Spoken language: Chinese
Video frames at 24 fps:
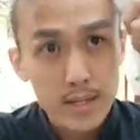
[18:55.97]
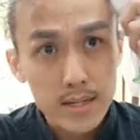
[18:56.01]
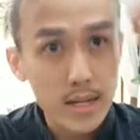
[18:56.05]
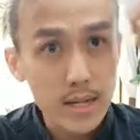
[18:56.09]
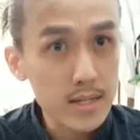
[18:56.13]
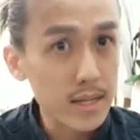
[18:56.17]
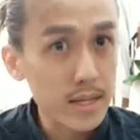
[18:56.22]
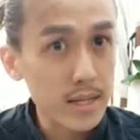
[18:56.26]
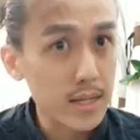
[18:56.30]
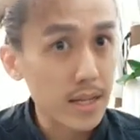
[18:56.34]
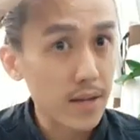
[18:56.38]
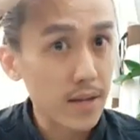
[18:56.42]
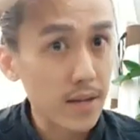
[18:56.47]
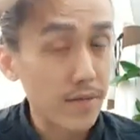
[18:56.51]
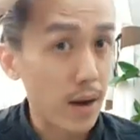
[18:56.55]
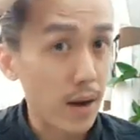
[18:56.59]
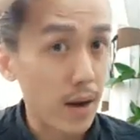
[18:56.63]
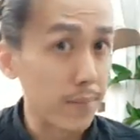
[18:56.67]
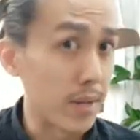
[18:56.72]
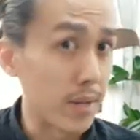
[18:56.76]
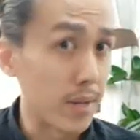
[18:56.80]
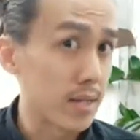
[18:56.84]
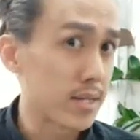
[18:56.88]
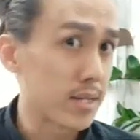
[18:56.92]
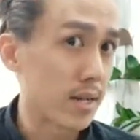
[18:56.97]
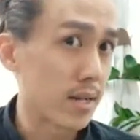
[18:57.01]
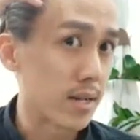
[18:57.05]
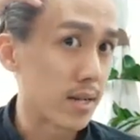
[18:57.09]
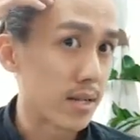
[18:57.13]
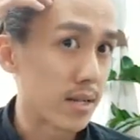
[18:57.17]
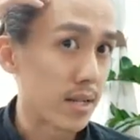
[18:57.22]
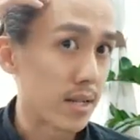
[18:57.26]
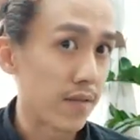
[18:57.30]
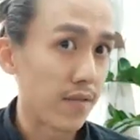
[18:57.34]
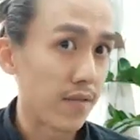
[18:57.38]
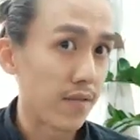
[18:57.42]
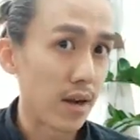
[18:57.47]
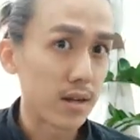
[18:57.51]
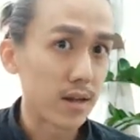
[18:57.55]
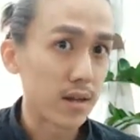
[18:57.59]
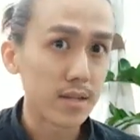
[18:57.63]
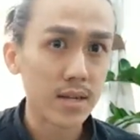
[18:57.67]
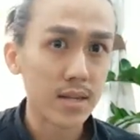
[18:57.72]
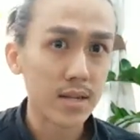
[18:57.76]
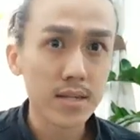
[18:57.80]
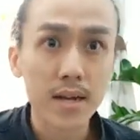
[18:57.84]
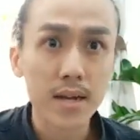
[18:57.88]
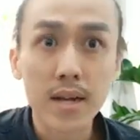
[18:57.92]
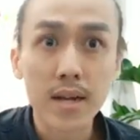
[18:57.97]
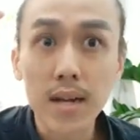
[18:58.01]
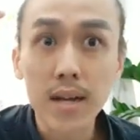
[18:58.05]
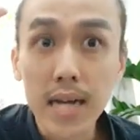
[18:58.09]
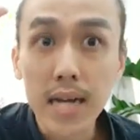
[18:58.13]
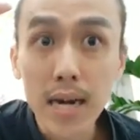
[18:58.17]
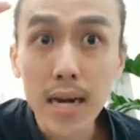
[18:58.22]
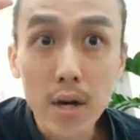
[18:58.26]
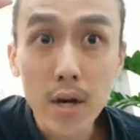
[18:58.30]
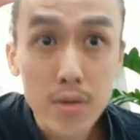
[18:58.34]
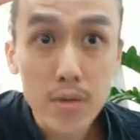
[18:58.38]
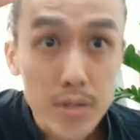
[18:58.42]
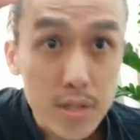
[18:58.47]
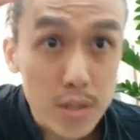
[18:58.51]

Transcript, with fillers: 在这些地方明显的地方，大家也可以看到，